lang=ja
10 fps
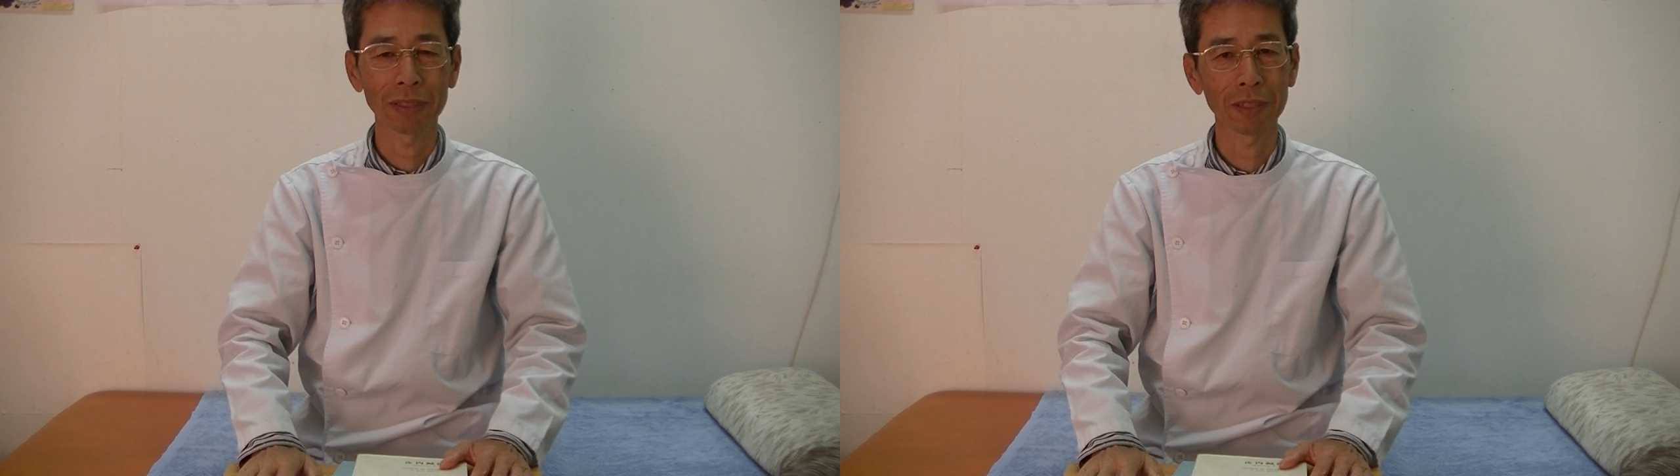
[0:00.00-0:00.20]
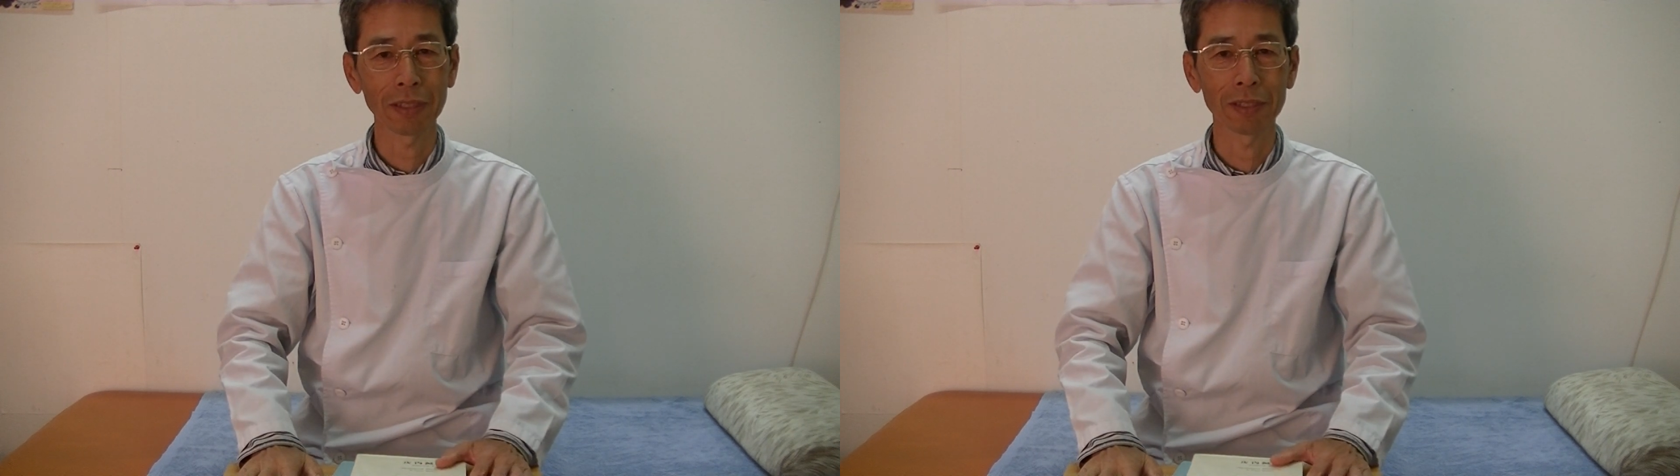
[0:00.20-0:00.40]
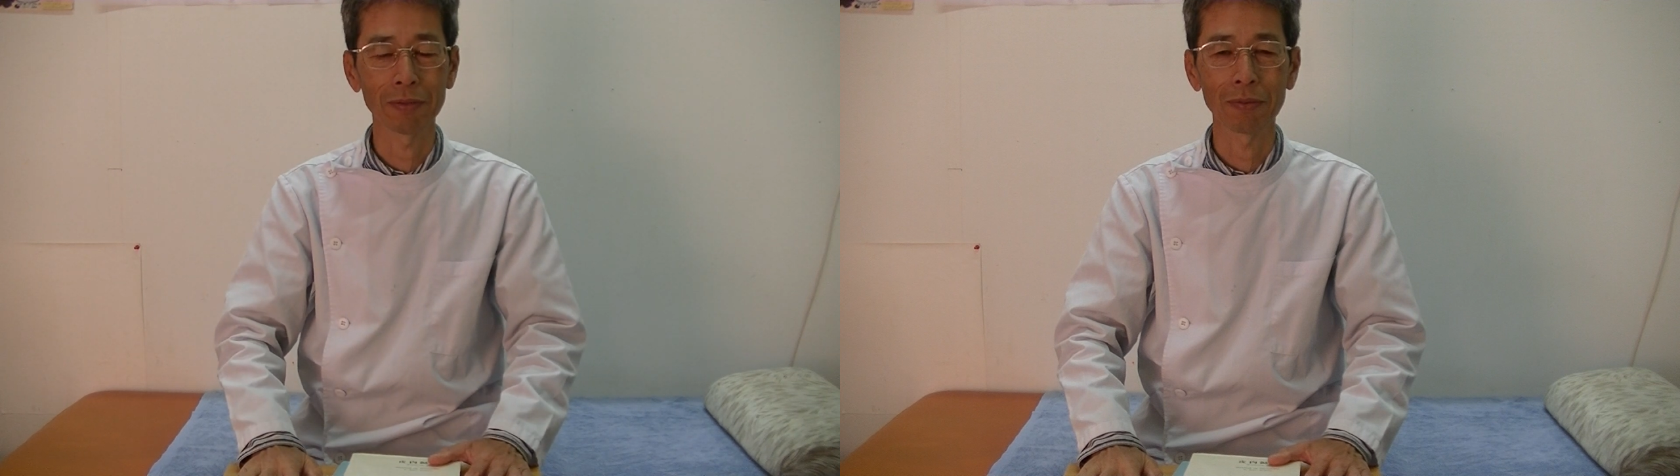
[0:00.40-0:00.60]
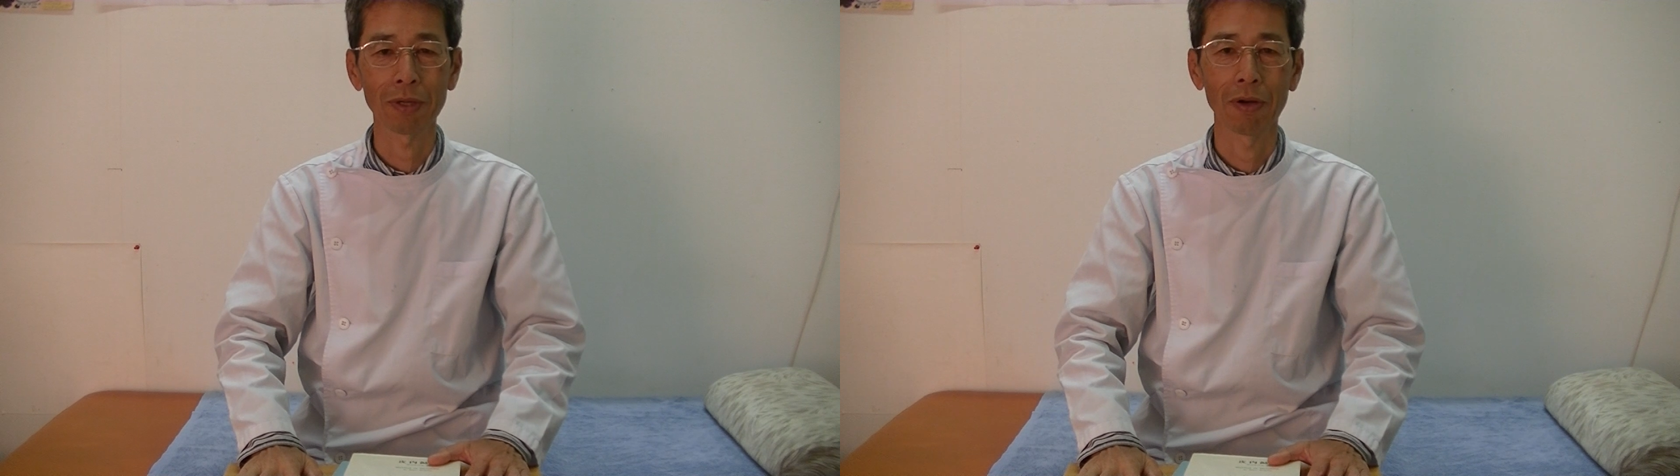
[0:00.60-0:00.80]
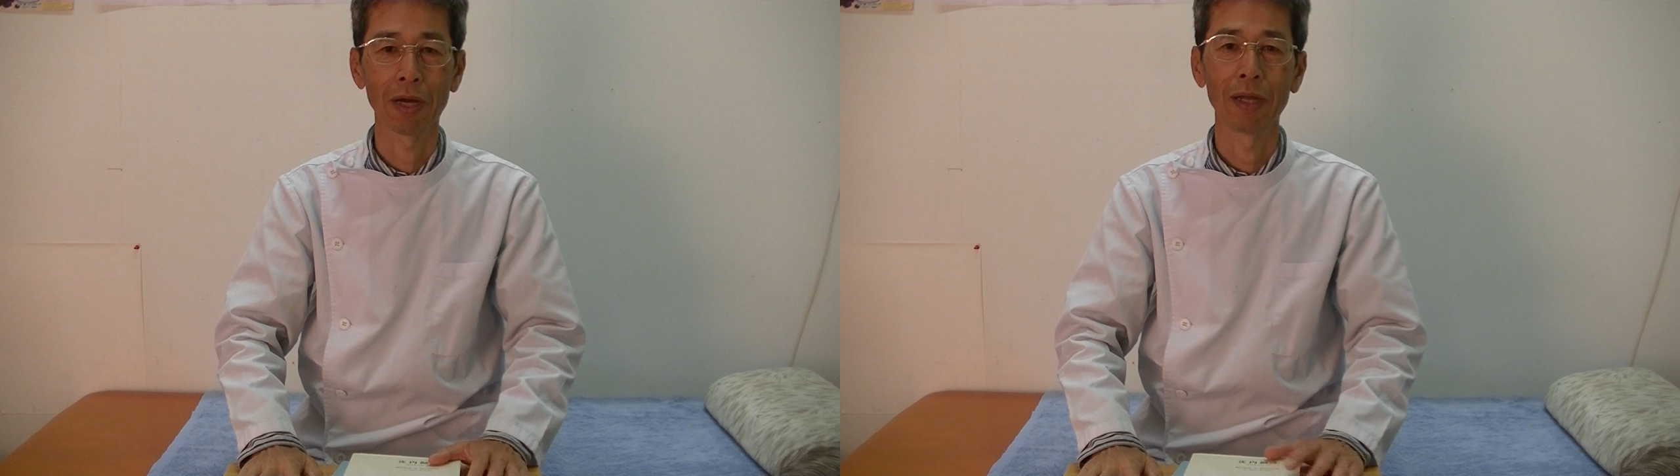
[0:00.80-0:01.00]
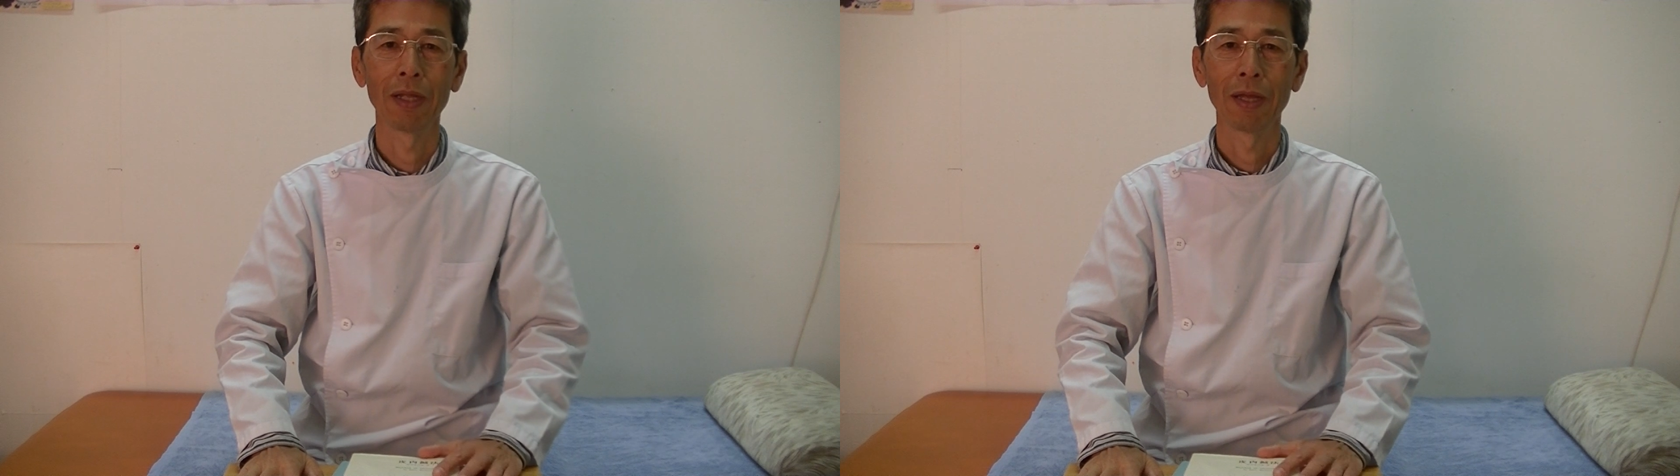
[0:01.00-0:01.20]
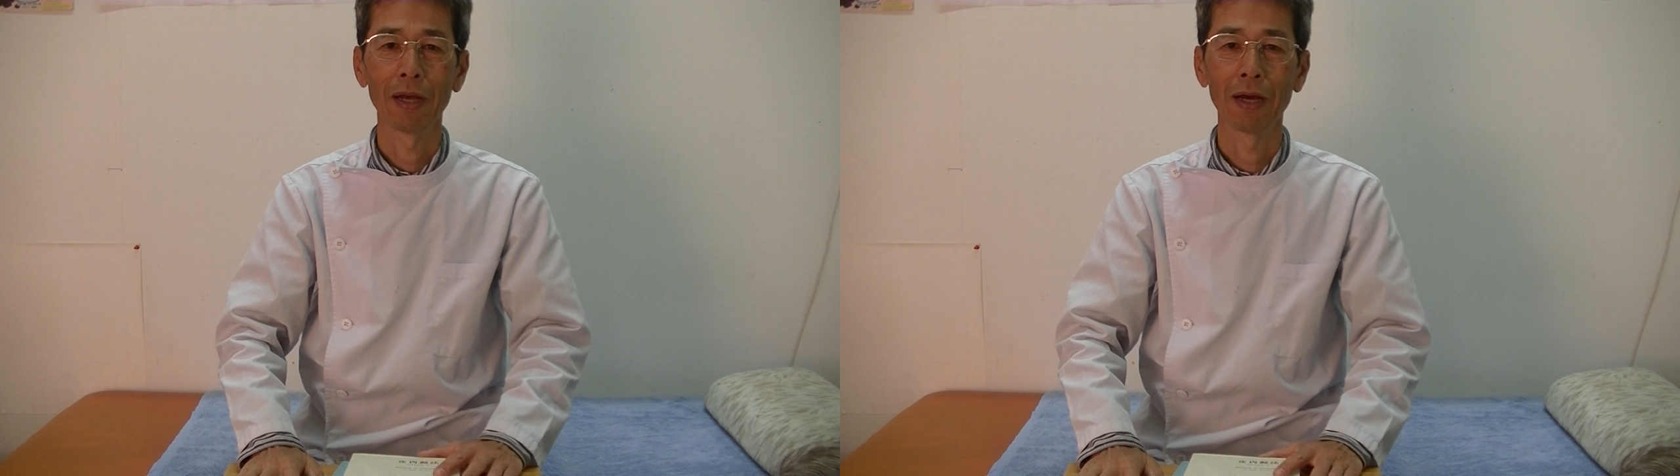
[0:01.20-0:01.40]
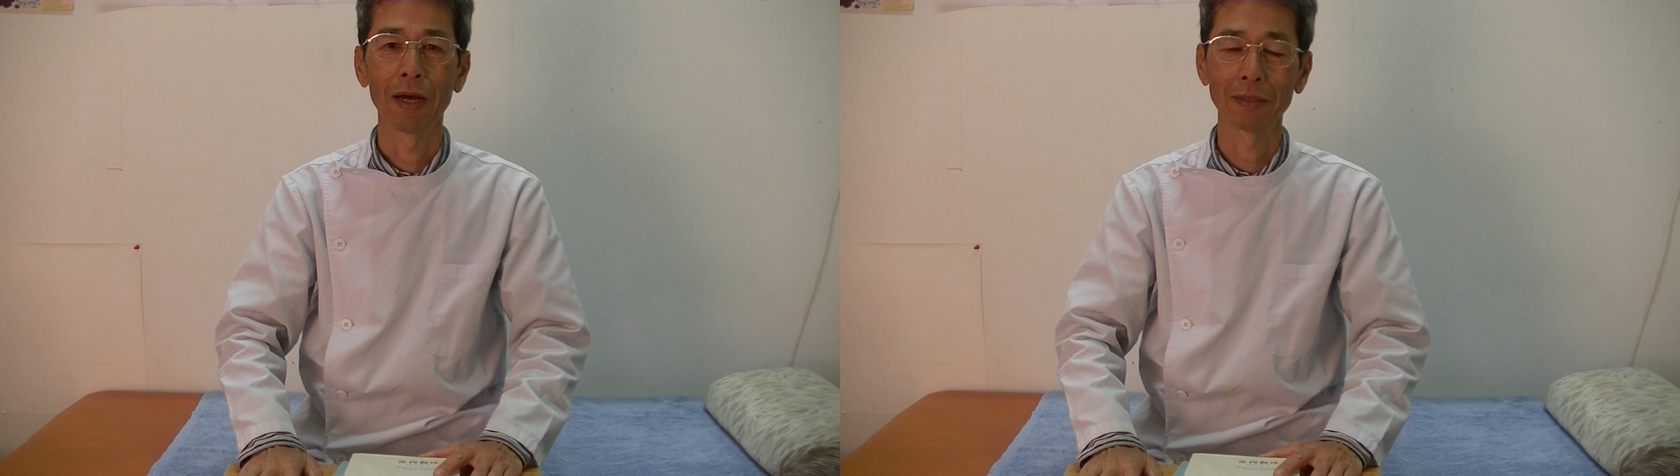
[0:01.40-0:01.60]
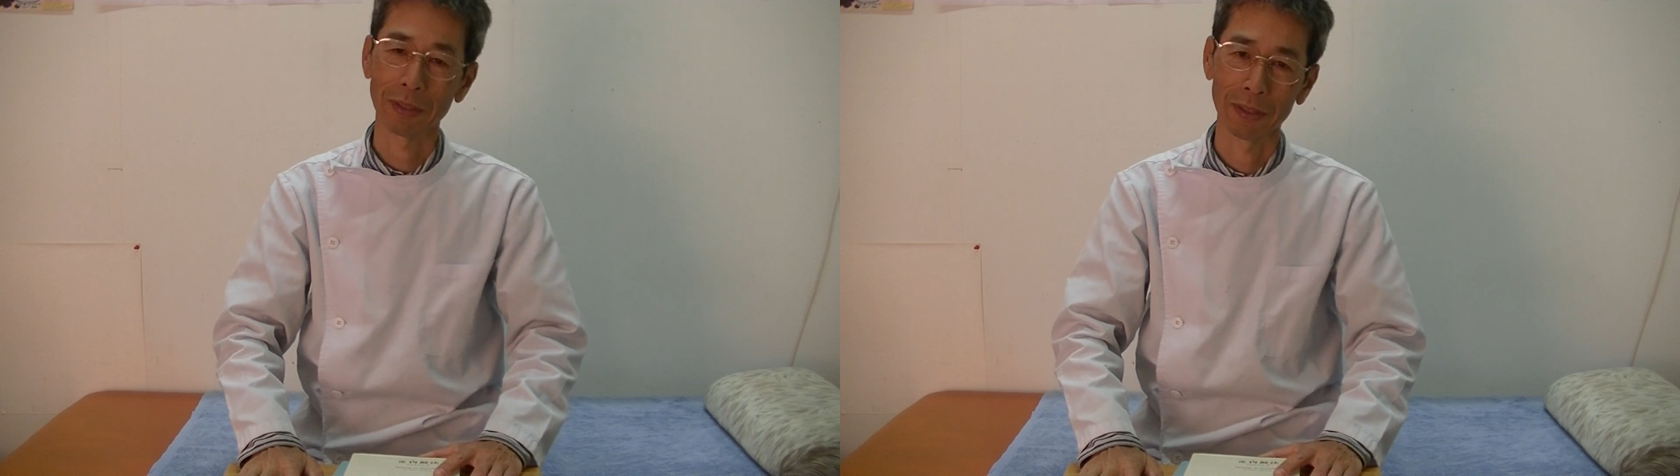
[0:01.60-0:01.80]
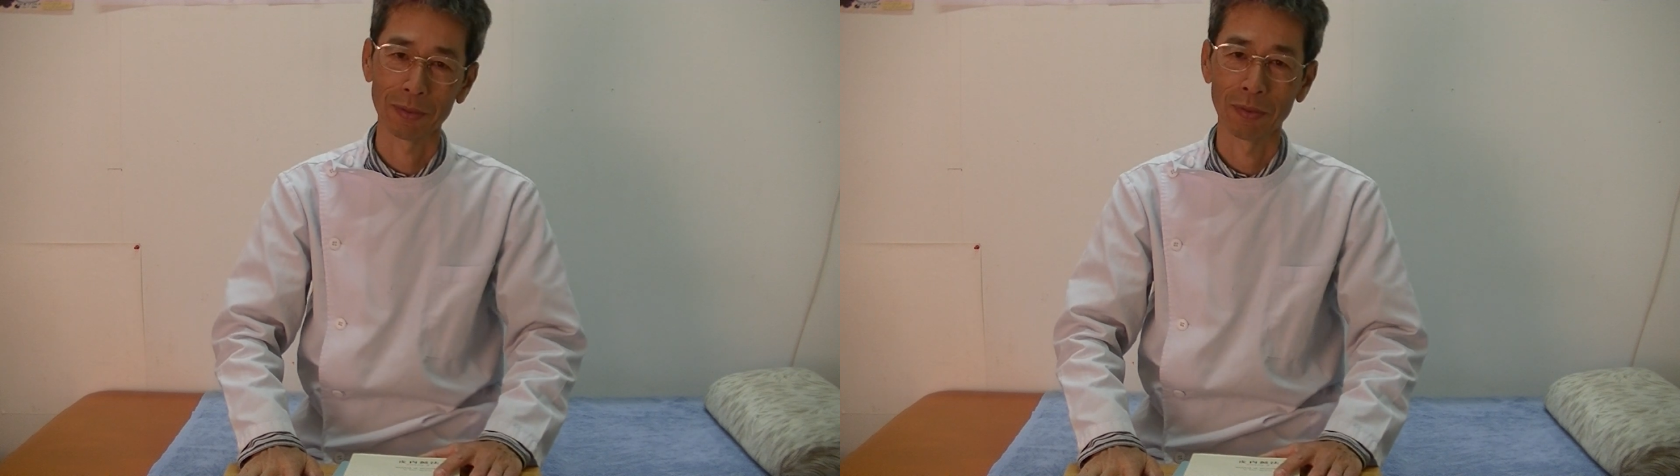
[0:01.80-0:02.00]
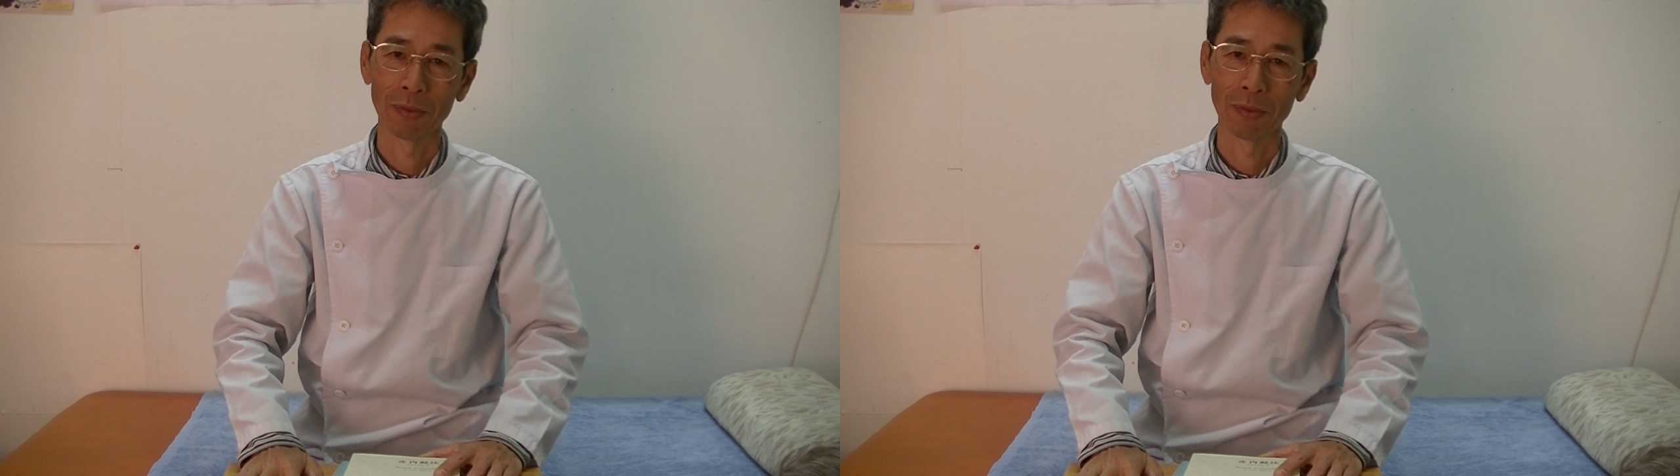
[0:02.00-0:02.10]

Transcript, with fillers: 近い効果はあるかなと